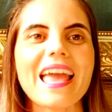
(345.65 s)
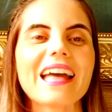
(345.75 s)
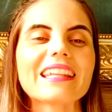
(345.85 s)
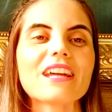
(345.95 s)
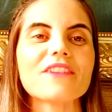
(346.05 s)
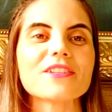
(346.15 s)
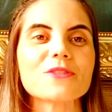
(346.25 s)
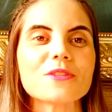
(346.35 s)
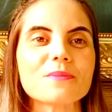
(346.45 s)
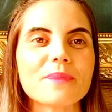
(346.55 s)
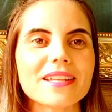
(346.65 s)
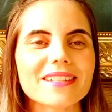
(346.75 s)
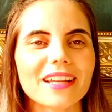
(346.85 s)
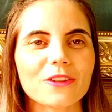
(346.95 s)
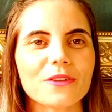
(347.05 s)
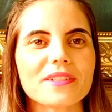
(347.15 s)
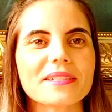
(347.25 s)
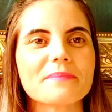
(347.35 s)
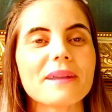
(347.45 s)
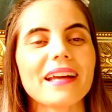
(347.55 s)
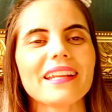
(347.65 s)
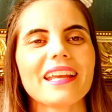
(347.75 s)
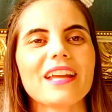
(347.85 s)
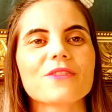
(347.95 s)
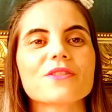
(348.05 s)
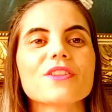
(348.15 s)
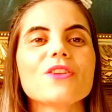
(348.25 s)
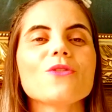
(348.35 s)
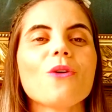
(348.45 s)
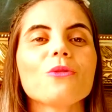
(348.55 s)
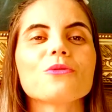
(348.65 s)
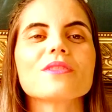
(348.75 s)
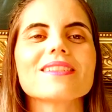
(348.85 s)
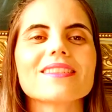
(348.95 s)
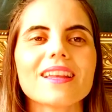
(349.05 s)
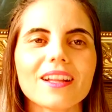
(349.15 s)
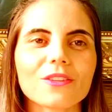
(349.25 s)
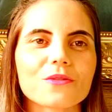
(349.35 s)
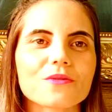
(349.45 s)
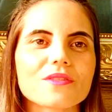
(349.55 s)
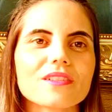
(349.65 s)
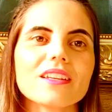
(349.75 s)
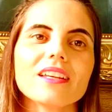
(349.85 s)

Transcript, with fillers: É através dos pescadores, marinheiros e outros tantos